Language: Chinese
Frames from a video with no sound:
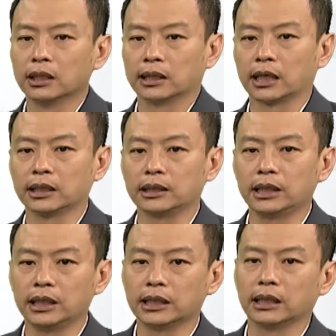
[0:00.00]
你看
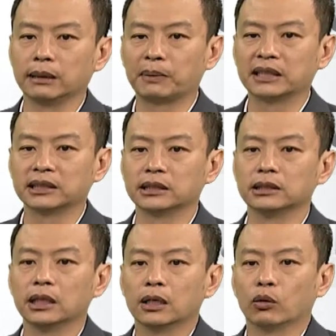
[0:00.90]
第一个，一般是
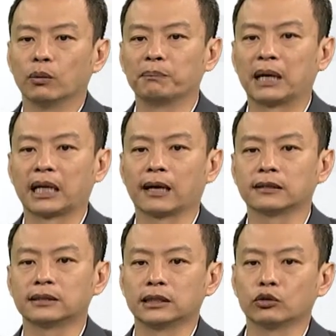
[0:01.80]
我们把它
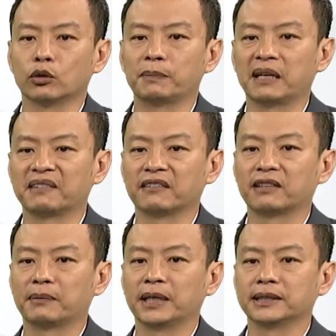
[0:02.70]
经过配方
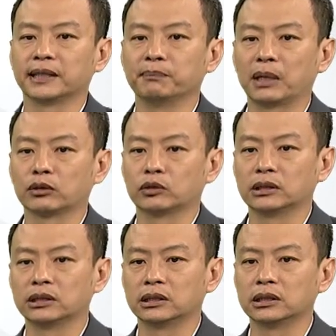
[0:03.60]
法配成标准
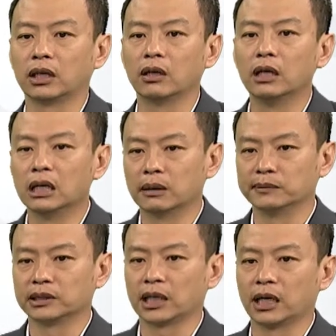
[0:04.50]
式之后，我
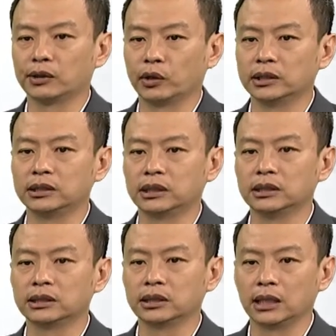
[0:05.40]
们知道它圆心
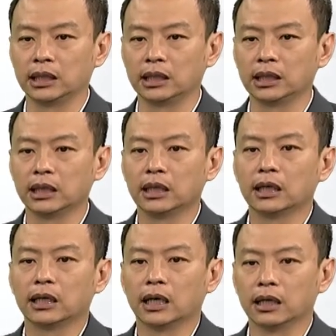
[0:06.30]
是（一，
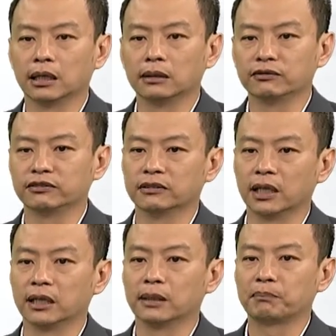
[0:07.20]
二，负
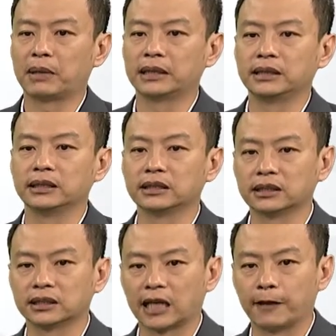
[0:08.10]
二），半径是
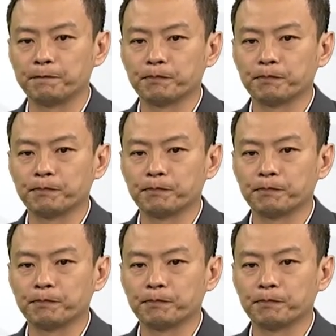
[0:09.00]
三。